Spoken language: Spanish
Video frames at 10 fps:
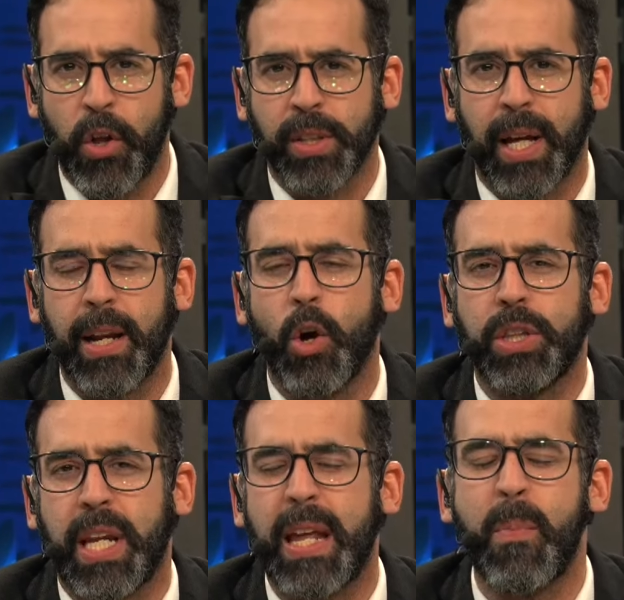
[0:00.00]
donde están
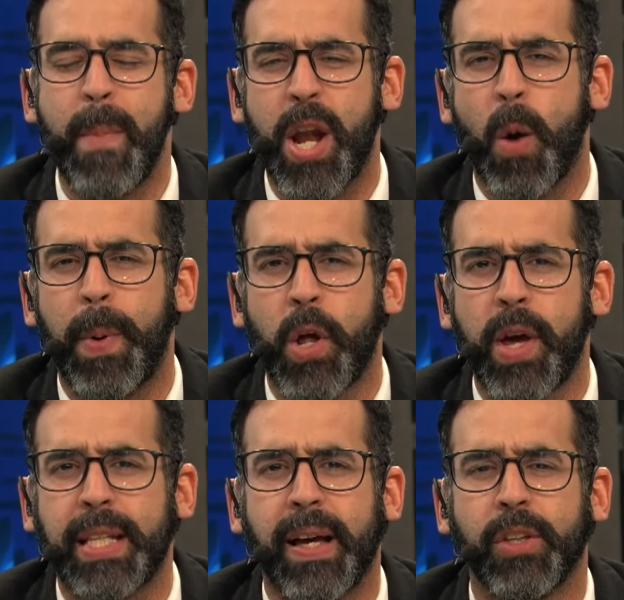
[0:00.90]
los tres menos
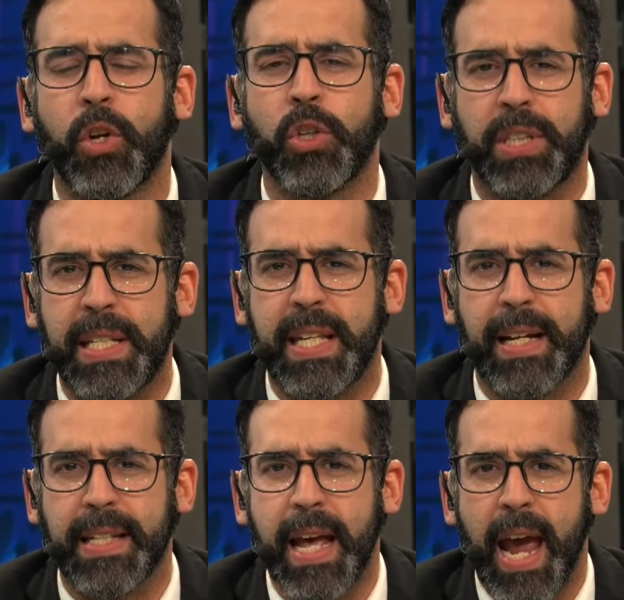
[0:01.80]
periodistas dando
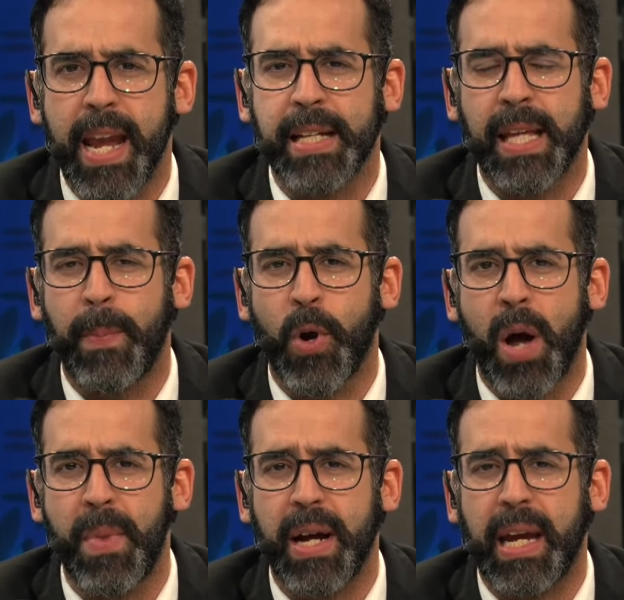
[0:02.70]
noticias en este
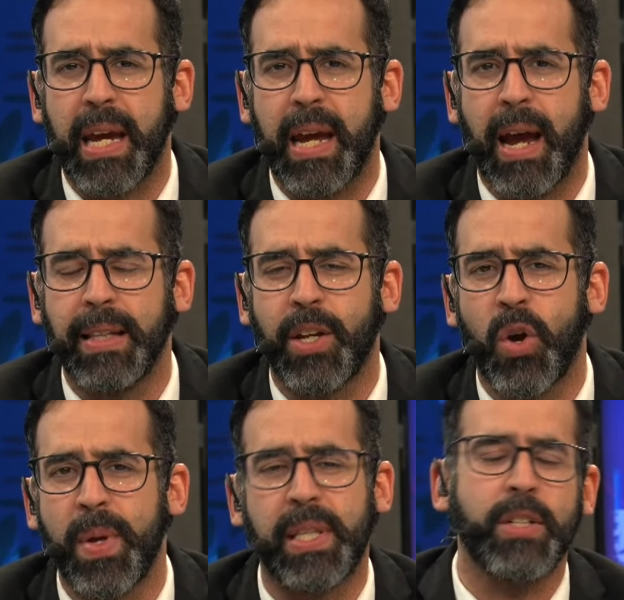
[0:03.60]
programa que
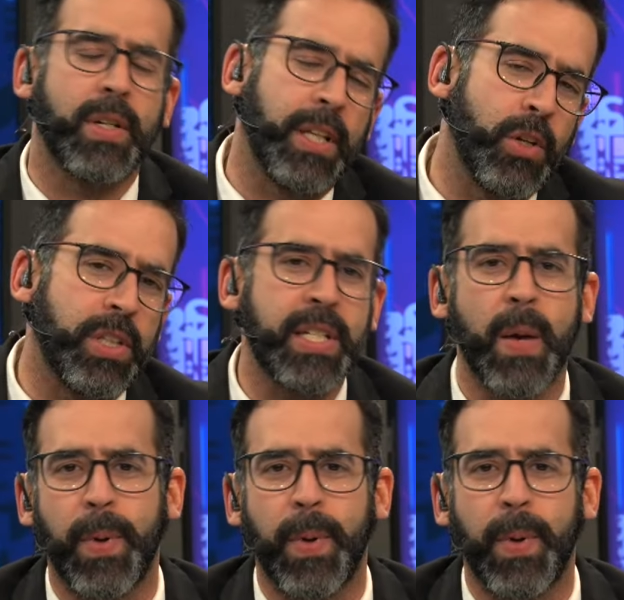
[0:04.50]
anteriormente era de noticias,